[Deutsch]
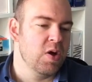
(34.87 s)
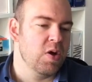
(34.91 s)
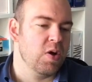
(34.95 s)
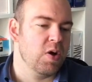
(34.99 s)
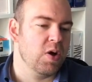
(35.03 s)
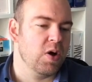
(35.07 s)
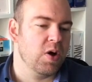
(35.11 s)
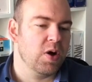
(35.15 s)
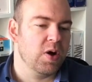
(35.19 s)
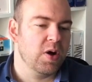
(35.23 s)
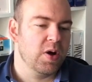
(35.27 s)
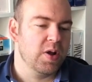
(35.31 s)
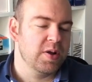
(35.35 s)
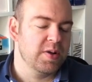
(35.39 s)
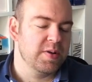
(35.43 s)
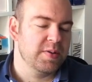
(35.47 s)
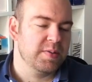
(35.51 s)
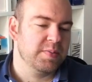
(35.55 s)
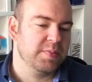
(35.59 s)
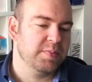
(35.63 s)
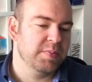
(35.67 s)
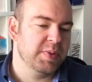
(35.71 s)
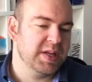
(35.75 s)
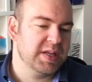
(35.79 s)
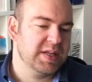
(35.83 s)

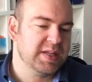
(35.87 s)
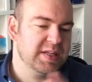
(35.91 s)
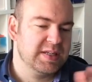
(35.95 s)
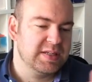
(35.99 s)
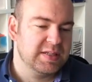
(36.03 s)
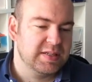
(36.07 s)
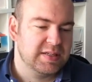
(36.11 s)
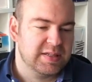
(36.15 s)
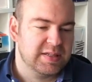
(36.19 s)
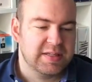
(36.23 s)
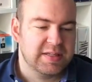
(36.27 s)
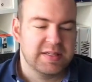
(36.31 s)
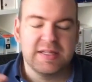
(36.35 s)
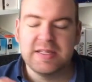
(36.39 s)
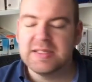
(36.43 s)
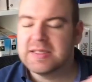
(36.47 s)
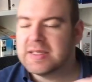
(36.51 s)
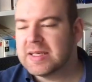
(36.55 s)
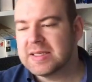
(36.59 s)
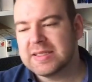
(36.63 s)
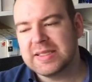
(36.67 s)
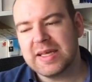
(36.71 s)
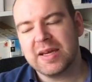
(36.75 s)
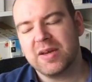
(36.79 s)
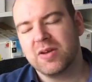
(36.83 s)
Und mit
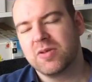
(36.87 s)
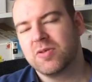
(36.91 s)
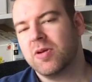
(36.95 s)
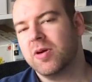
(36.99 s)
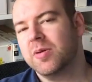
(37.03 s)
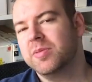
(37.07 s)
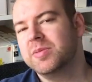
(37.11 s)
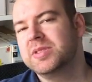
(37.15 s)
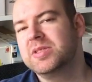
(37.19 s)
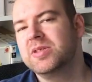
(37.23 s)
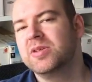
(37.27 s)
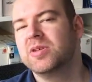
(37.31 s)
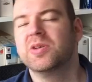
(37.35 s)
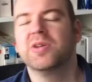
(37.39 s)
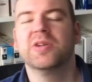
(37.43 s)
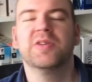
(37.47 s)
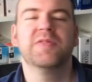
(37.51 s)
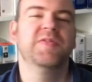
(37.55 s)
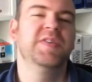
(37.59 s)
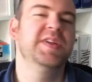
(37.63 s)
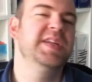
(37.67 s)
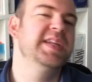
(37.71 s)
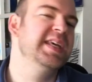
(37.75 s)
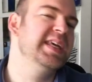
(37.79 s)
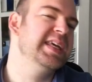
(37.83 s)
dieser Sache kommt sie
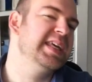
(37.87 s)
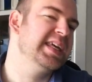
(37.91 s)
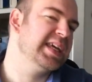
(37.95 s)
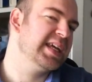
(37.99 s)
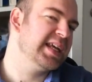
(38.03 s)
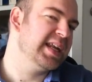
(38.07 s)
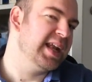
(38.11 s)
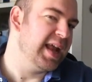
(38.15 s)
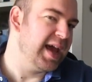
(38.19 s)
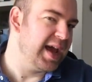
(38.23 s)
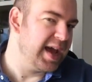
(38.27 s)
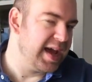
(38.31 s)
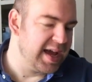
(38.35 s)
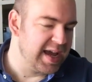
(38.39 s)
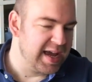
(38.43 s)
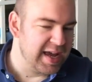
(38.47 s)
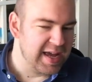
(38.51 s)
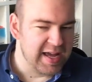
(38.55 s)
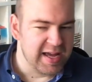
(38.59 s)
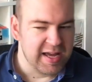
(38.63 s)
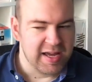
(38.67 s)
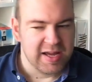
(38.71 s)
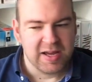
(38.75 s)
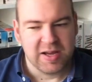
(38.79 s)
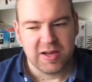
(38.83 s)
irgendwie nicht
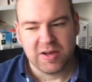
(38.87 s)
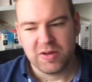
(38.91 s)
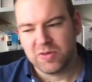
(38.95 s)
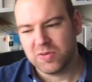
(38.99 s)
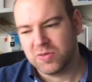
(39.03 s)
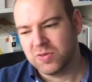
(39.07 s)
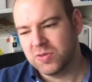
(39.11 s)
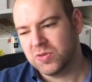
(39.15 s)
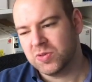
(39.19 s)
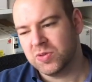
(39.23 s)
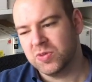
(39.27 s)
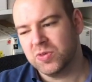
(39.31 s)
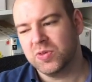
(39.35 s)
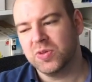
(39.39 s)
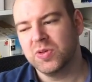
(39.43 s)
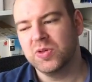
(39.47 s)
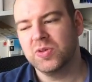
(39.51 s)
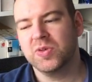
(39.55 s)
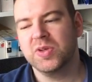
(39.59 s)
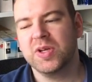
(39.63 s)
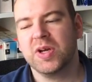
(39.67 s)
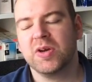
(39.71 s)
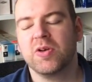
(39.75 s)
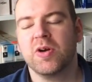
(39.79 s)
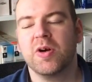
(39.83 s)
klar und und
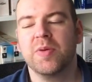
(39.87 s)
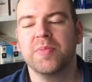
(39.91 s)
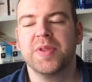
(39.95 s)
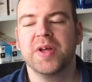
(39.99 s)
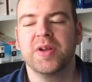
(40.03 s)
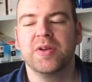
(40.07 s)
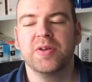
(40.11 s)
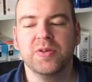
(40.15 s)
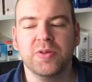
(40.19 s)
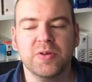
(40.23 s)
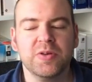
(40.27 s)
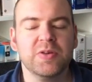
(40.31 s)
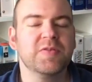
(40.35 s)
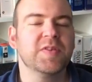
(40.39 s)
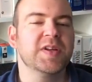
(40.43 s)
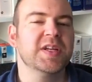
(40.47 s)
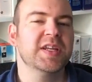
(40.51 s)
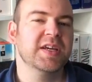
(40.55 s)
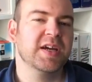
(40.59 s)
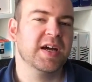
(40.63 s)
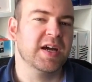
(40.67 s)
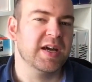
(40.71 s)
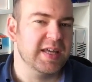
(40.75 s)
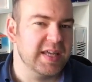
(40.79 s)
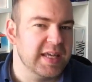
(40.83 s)
und. Und da kommt dann irgendwann
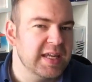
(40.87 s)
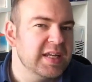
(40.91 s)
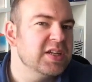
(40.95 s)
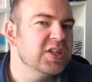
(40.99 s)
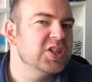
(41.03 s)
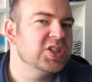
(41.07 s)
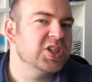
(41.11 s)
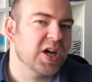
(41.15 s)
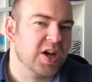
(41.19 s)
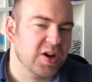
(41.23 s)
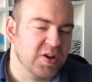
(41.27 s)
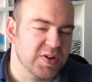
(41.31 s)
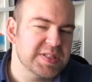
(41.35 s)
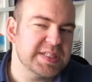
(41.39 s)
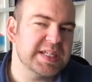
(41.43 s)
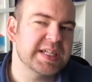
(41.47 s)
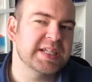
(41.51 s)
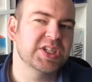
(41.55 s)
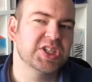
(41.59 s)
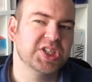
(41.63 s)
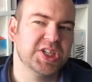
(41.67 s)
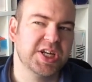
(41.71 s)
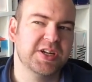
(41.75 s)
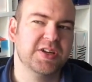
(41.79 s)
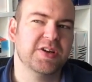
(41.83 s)
ihre indische
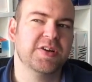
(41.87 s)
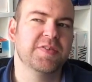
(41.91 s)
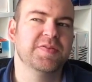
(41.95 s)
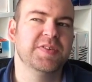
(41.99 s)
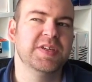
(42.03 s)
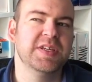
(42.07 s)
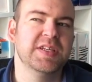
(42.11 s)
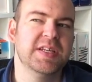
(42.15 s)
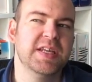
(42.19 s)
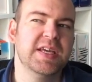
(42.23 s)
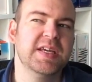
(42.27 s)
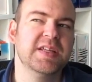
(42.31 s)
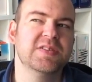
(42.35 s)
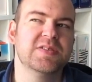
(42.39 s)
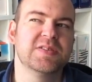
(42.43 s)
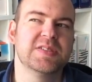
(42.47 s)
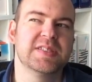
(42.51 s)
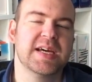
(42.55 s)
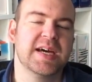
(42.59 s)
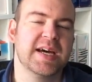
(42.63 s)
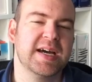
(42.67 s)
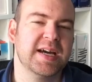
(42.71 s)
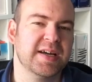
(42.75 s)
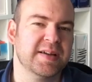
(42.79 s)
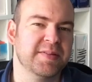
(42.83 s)
Hausangestellte auf die Idee zu
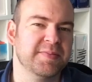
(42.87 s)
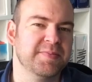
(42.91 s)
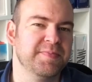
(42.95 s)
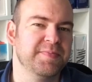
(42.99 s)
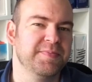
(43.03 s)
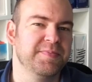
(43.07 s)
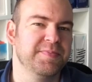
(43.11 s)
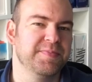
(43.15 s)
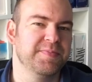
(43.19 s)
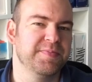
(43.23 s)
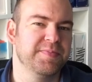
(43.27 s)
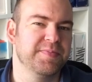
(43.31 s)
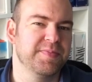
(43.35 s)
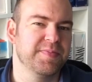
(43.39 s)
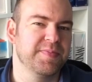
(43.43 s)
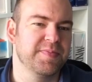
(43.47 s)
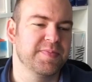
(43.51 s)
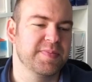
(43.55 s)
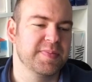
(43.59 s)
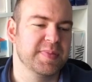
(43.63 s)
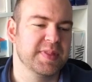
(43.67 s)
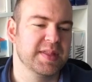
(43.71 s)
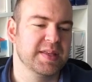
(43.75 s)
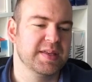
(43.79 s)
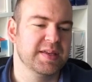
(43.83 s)
sagen,
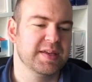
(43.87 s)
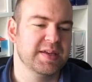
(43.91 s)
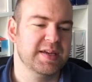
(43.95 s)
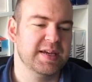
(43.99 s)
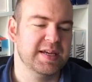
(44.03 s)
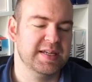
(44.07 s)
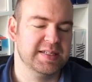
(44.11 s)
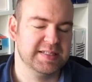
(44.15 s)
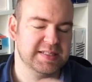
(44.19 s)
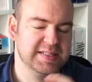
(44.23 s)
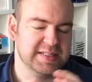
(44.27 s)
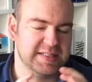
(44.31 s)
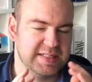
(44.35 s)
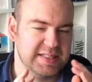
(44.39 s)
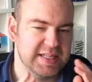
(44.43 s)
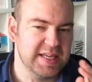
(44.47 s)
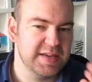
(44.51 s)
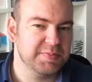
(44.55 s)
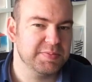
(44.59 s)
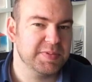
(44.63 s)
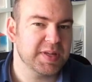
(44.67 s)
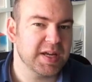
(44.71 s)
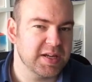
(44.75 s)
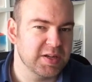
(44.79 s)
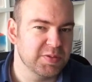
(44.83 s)
es
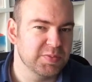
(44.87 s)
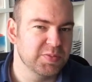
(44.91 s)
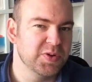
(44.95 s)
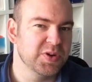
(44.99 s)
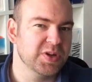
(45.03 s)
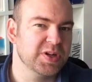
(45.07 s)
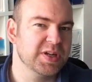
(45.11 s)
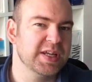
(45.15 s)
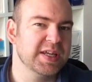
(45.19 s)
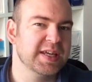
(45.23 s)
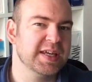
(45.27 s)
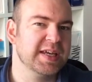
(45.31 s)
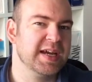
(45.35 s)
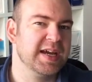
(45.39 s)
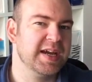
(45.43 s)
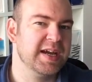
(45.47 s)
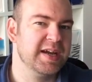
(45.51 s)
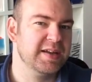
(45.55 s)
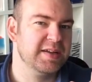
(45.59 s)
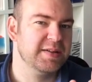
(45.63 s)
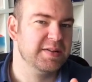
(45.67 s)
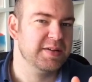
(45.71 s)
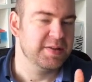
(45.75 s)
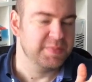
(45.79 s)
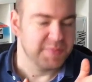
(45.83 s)
gibt eine
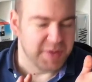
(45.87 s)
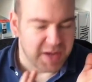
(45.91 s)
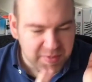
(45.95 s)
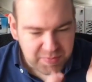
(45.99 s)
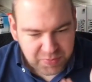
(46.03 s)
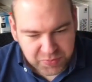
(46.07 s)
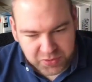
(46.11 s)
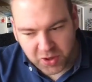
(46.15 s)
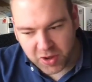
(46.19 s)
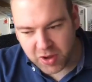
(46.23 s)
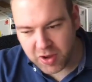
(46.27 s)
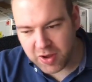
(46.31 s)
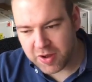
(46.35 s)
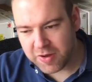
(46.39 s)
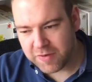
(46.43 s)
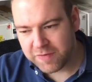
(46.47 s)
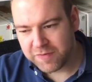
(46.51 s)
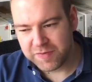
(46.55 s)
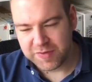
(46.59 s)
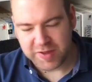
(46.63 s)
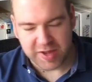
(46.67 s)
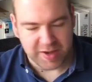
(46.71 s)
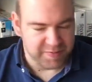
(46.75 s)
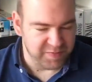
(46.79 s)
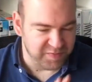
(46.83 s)
Möglichkeit in meinem
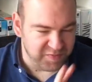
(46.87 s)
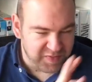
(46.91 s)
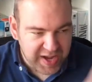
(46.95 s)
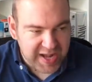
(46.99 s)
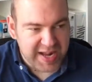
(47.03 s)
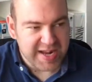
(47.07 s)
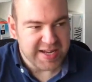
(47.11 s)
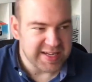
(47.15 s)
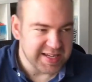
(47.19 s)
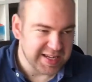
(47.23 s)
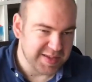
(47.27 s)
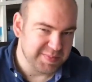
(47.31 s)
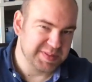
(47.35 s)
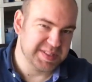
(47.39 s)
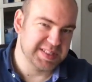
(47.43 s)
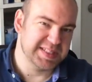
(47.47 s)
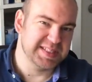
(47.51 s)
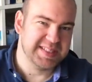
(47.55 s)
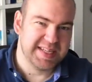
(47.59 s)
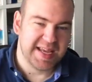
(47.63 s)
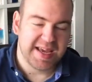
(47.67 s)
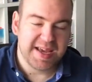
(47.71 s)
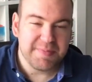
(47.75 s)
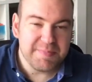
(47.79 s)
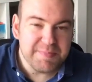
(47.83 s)
Dorf, da im Wald, da gibt es
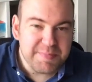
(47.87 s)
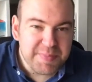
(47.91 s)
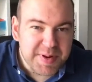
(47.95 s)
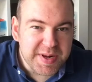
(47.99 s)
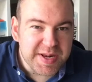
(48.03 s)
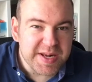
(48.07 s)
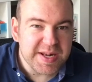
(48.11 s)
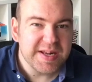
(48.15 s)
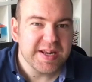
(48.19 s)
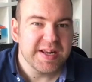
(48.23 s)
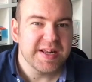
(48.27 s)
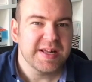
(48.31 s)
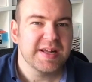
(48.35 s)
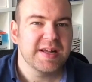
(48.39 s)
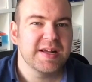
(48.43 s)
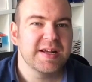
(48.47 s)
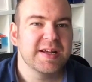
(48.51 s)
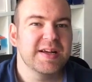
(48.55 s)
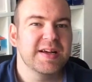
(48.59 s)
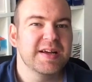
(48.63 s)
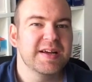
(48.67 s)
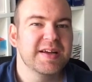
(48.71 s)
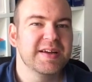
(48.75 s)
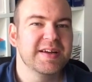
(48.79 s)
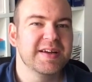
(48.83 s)
einen Tempel.
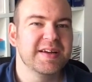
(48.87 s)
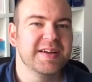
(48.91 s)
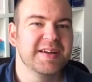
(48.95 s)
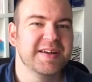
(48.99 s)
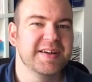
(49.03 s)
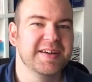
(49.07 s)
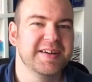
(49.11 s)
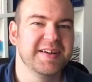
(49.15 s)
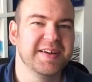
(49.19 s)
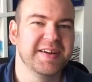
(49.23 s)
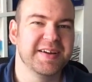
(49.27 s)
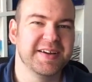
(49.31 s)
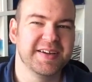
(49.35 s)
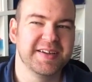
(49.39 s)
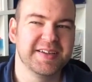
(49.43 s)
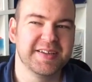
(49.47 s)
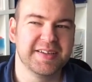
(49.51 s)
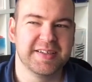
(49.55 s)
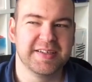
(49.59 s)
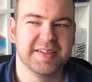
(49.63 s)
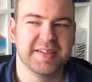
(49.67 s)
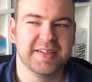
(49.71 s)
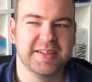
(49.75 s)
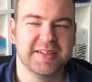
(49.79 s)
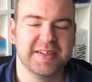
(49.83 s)
Den Tempel des Todes?
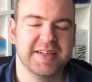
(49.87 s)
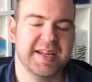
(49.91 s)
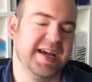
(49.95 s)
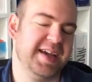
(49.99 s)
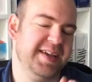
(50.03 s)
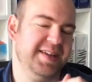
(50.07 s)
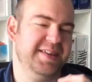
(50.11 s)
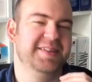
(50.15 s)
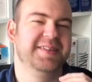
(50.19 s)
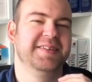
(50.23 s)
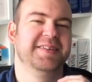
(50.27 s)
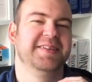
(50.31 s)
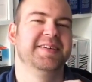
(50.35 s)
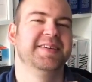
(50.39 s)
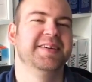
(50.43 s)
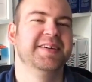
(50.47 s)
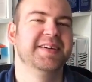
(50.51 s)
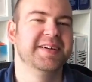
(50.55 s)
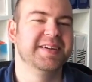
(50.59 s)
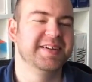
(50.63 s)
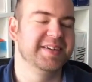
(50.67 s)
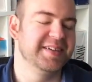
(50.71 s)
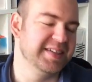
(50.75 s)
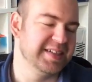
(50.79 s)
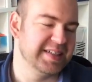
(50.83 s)
Nein.
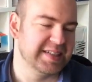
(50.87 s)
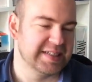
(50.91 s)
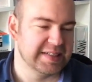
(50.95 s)
Oh.